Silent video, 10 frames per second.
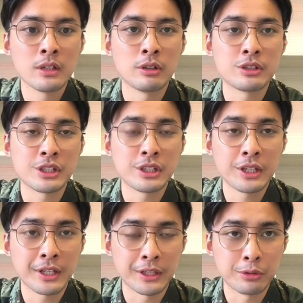所以成立了
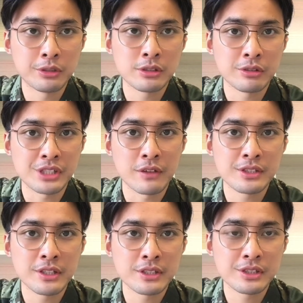很多这种解放
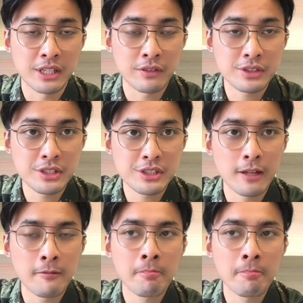阵解放阵线。